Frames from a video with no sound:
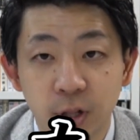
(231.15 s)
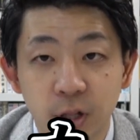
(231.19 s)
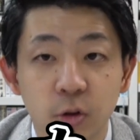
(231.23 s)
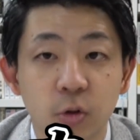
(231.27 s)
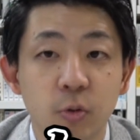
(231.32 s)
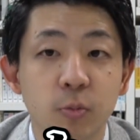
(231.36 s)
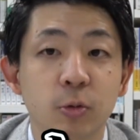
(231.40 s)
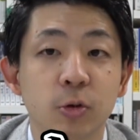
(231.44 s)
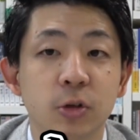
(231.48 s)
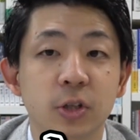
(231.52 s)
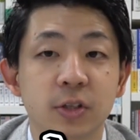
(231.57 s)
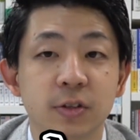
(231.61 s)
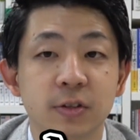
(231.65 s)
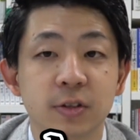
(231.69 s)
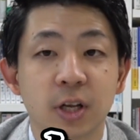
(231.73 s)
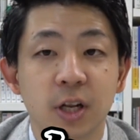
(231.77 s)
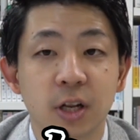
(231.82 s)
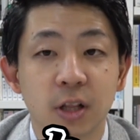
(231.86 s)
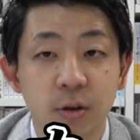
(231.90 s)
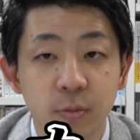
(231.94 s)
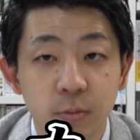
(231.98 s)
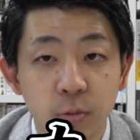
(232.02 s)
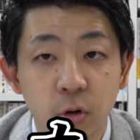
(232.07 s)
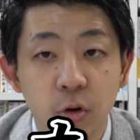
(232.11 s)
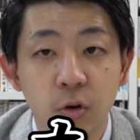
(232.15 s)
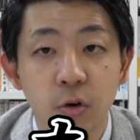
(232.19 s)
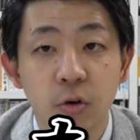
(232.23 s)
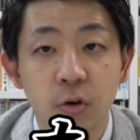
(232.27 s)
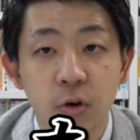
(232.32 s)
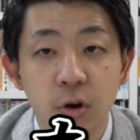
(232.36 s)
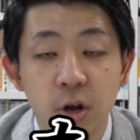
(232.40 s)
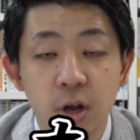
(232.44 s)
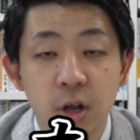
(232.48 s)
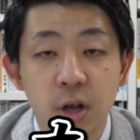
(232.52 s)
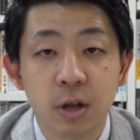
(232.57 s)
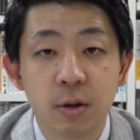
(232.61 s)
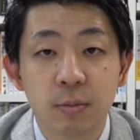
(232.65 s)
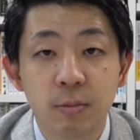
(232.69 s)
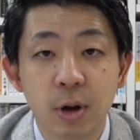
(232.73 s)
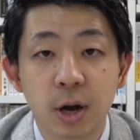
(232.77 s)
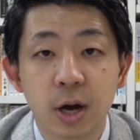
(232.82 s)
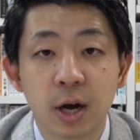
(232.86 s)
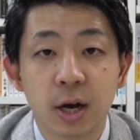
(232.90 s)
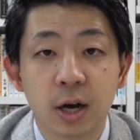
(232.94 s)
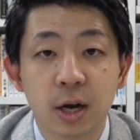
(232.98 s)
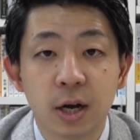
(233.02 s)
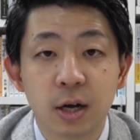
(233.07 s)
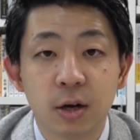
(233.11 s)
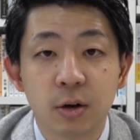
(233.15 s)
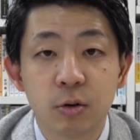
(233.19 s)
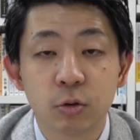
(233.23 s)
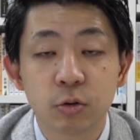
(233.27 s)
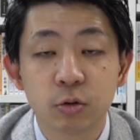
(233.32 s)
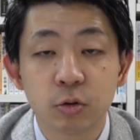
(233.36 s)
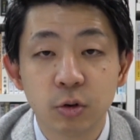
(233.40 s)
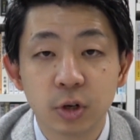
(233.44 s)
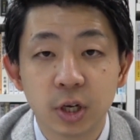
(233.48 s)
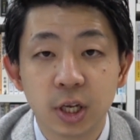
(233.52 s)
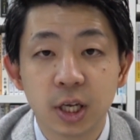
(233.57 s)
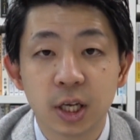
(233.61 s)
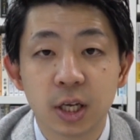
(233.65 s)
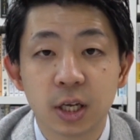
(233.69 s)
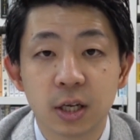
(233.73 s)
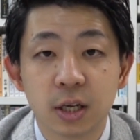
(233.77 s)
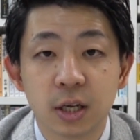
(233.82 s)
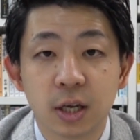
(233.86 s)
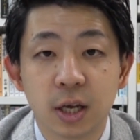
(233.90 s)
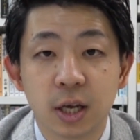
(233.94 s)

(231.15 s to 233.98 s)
だと思うんですけれどもまあ本当に、